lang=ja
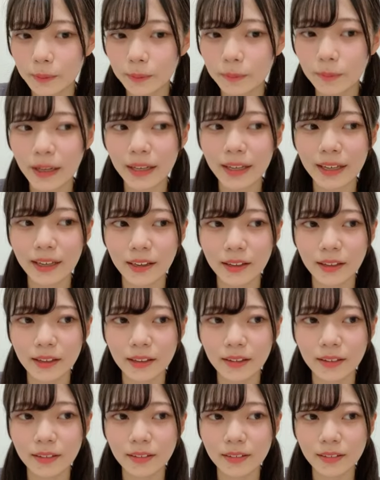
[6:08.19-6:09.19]
前
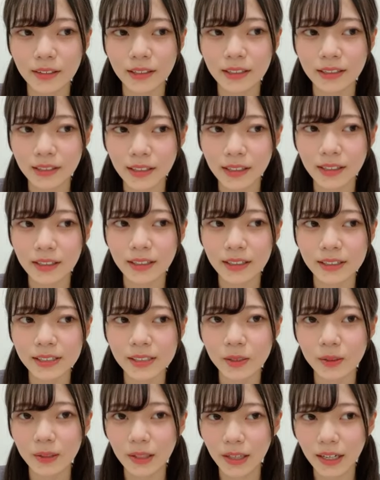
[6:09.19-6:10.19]
なんで
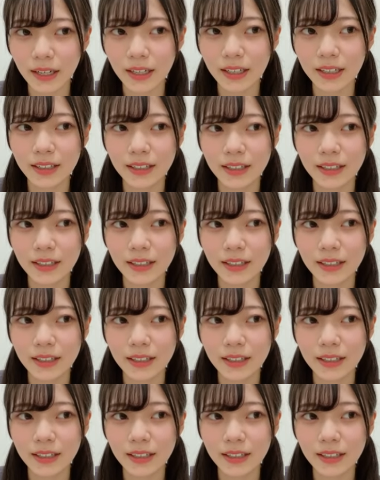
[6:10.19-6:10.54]
ラストが